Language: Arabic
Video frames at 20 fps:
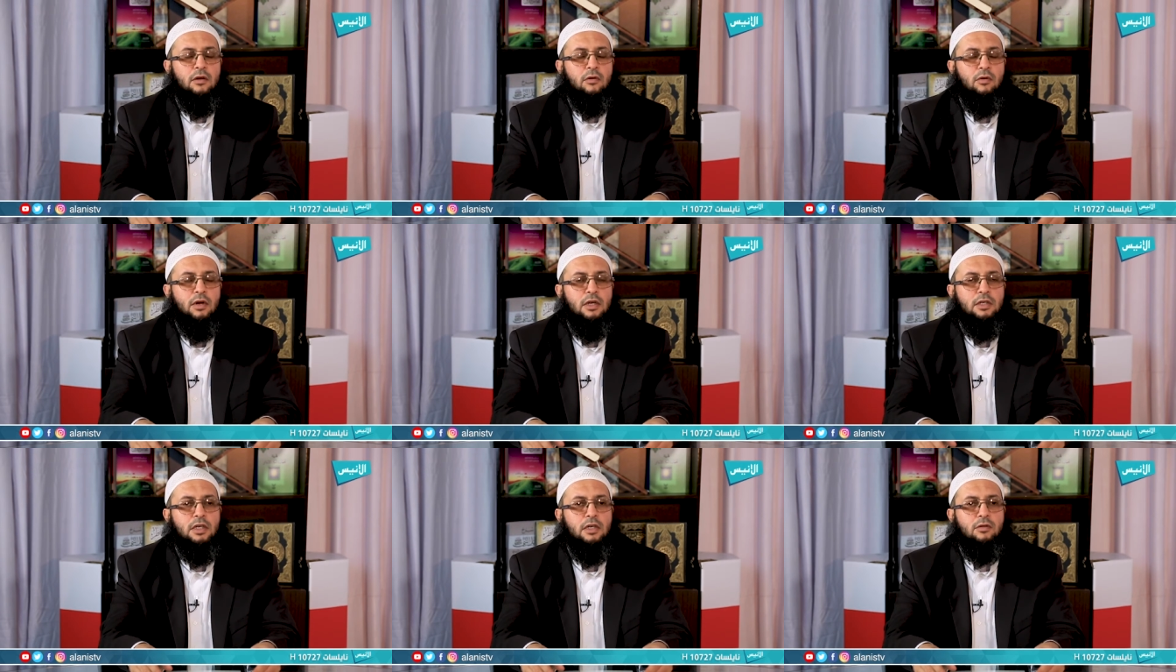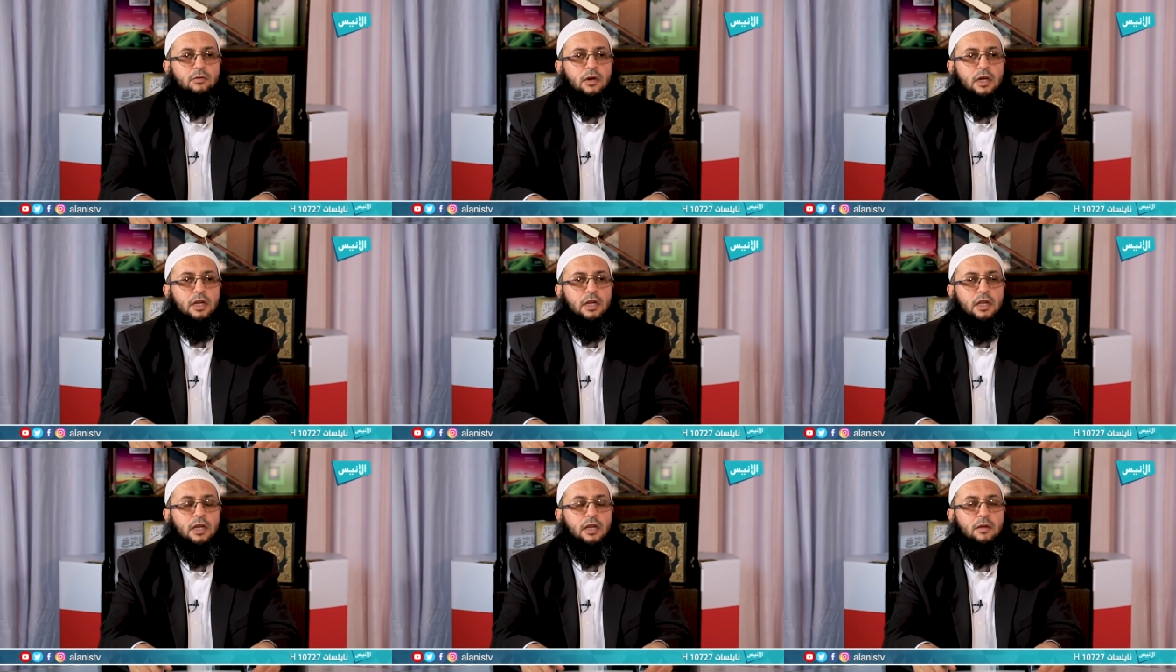وأشهد
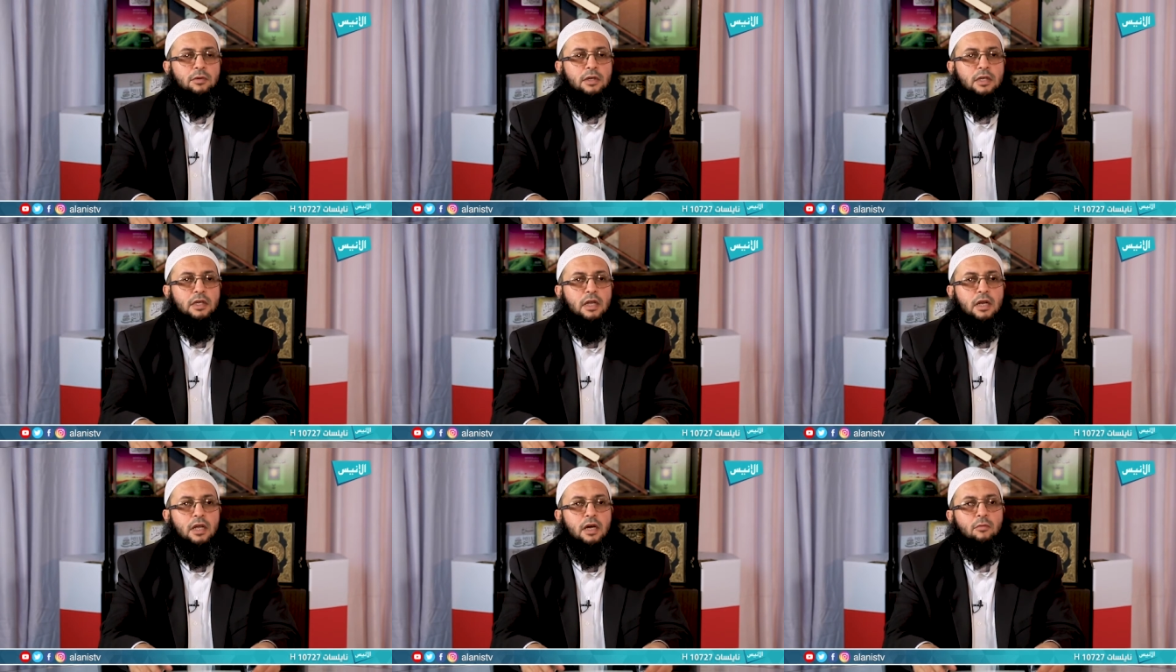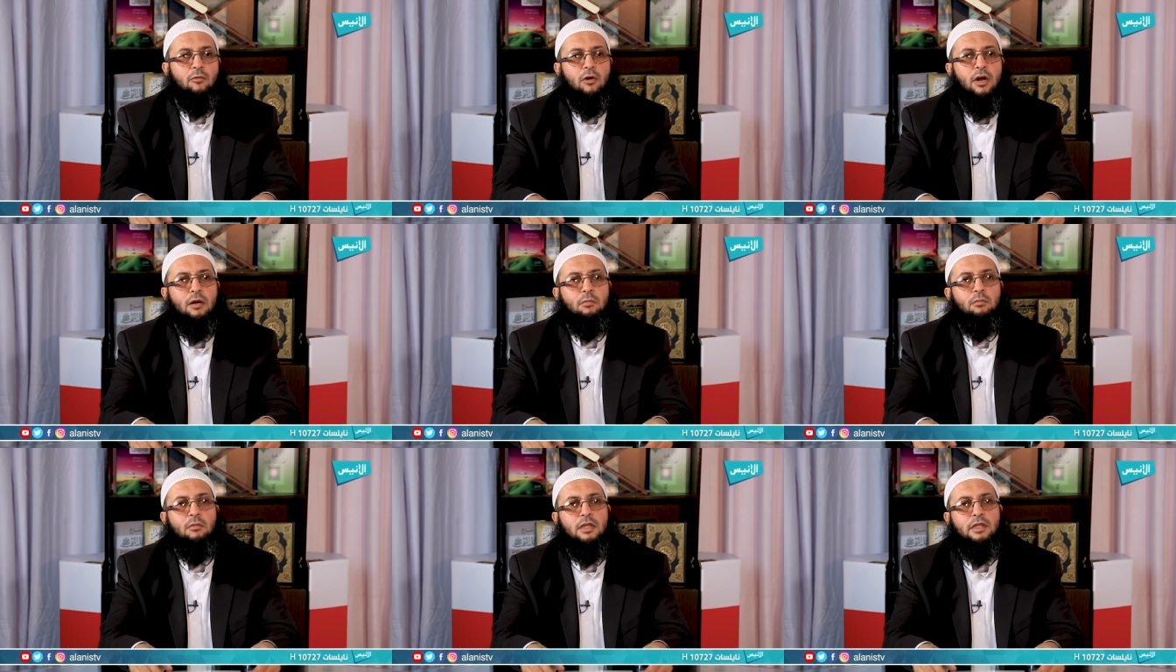أن نبينا
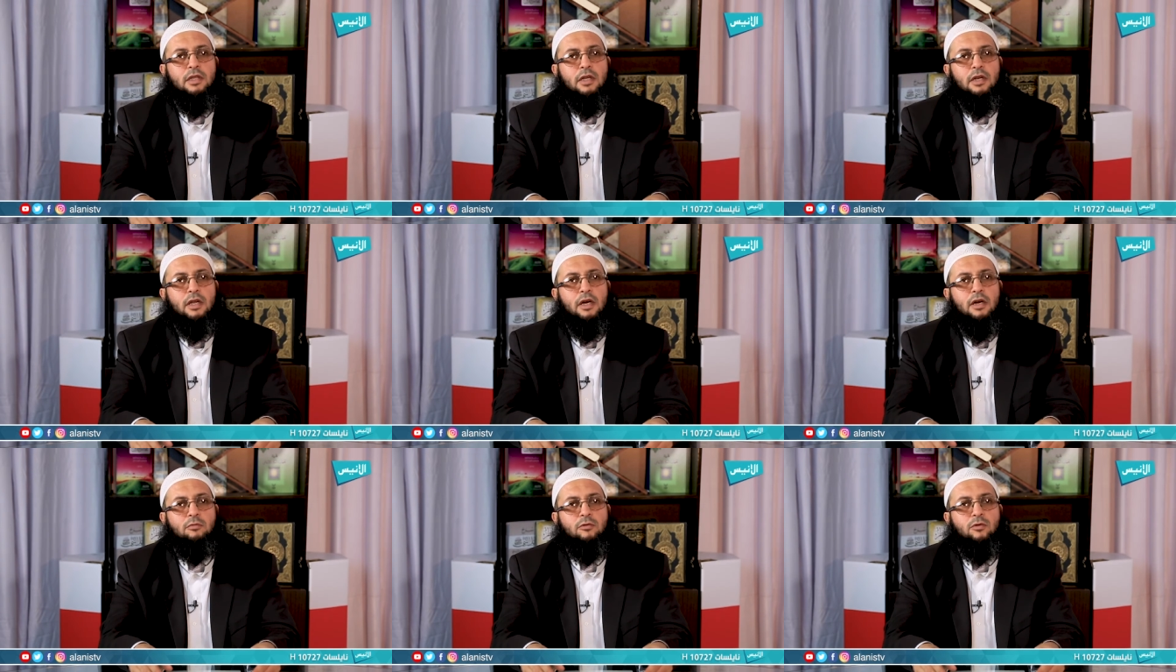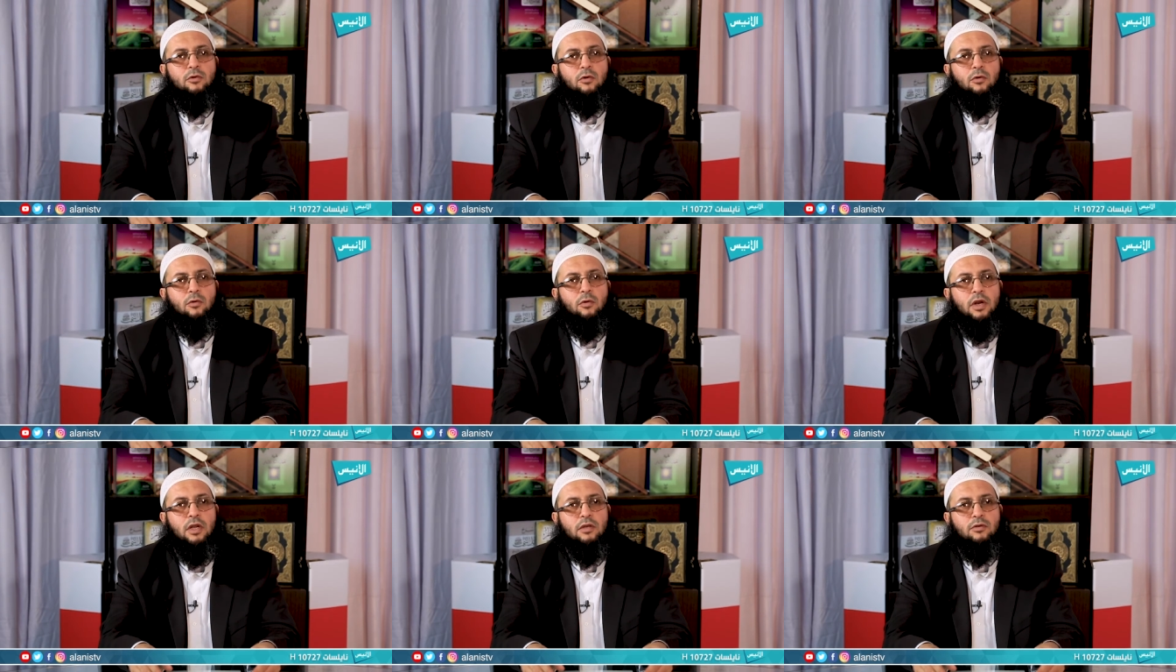محمدا عبده
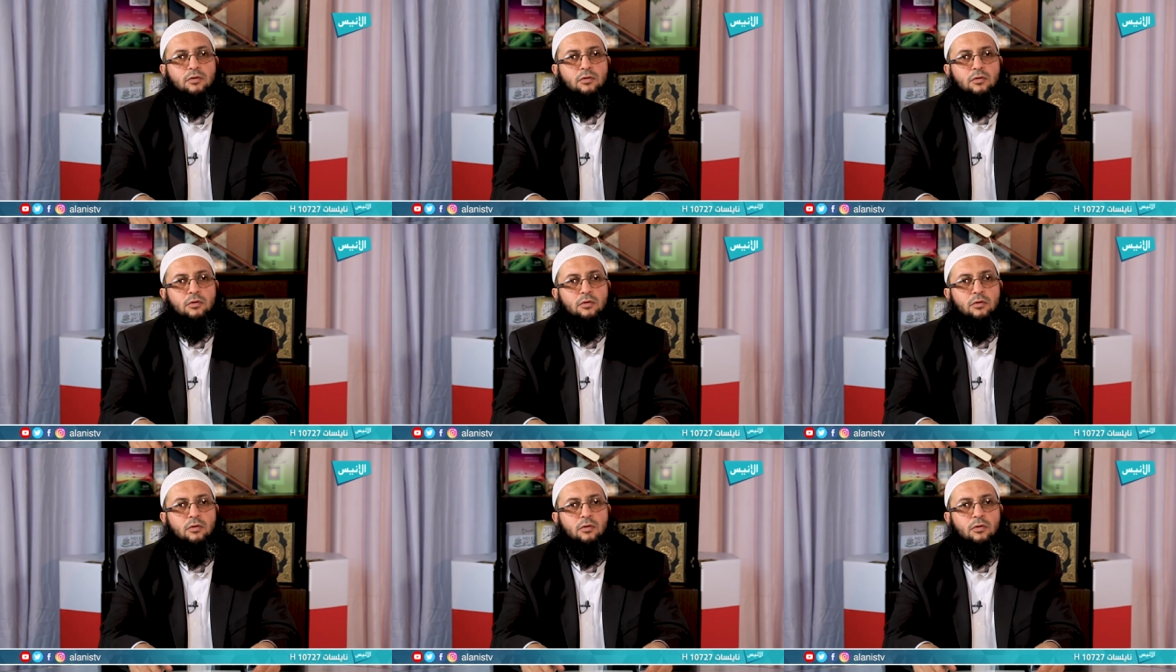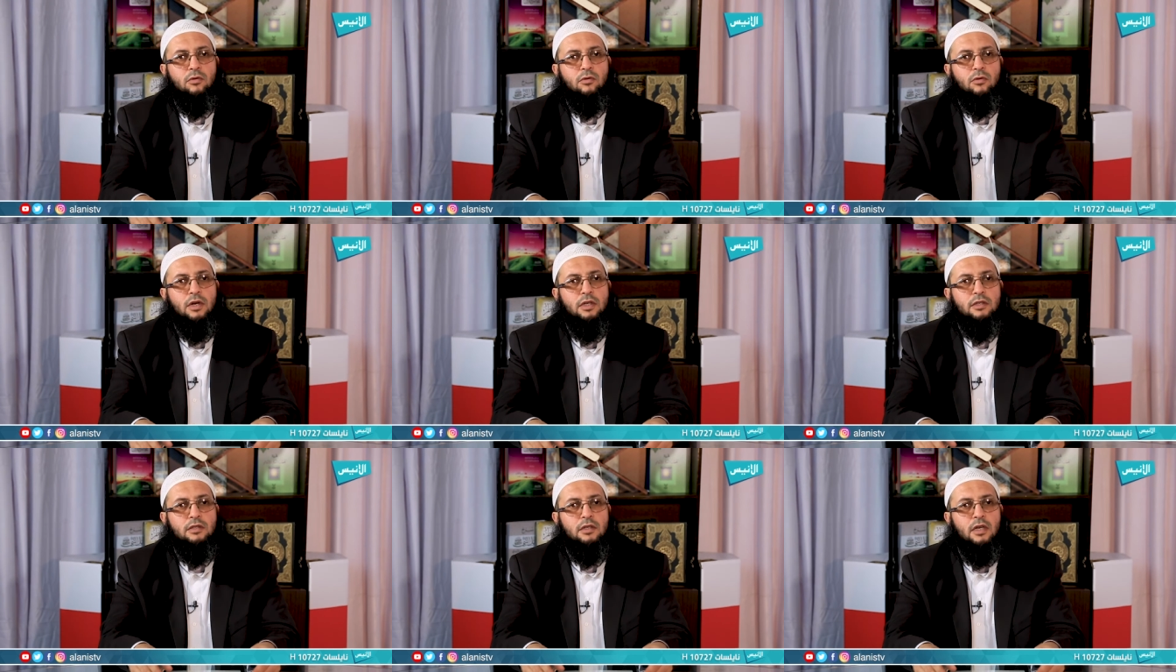
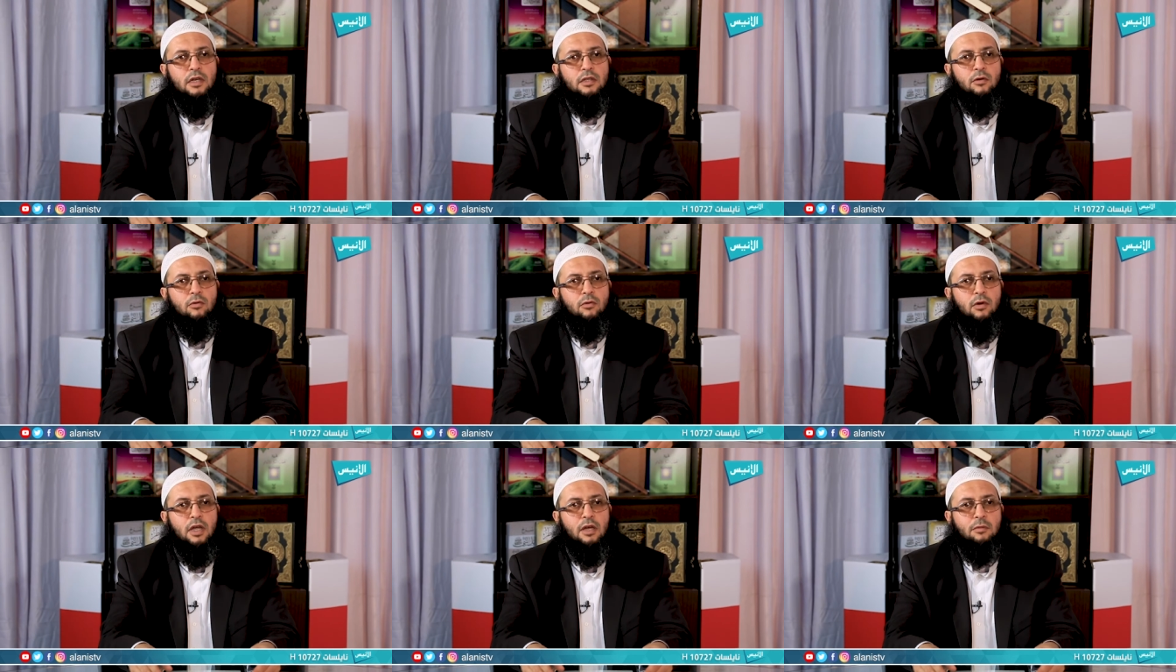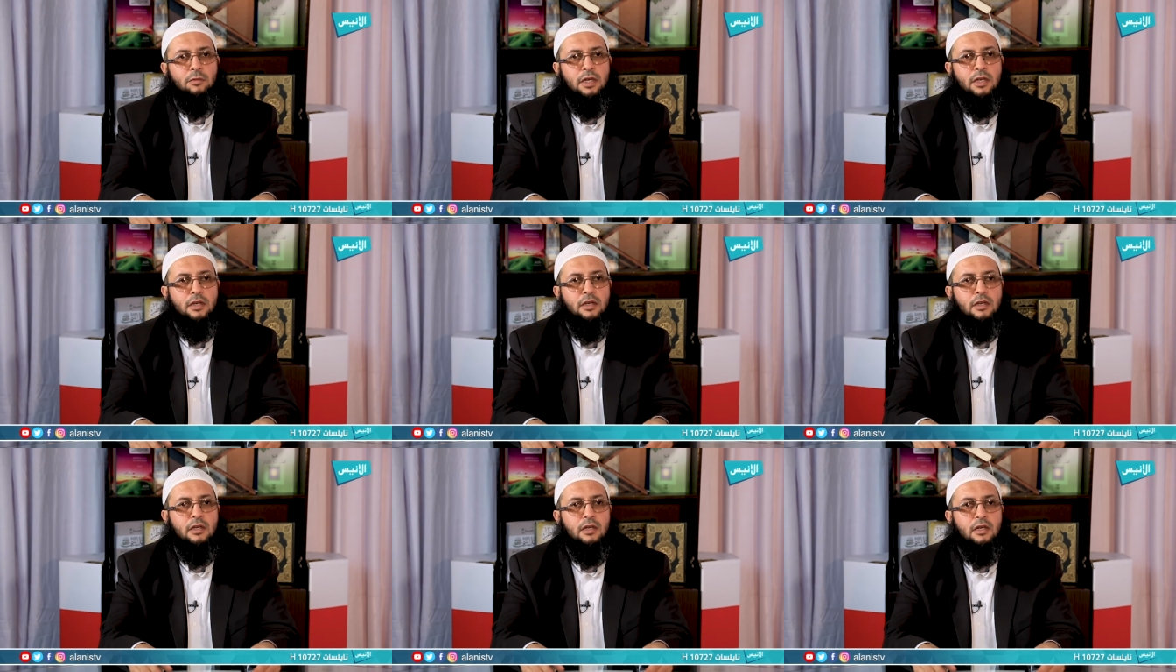ورسوله الصادق
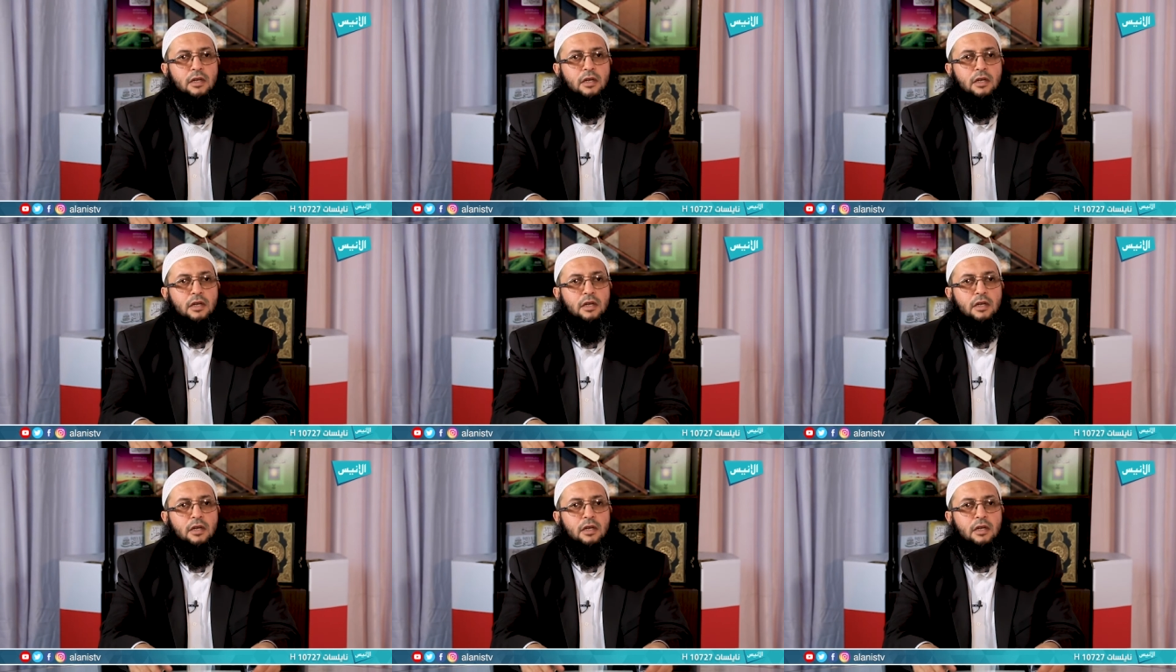الأمين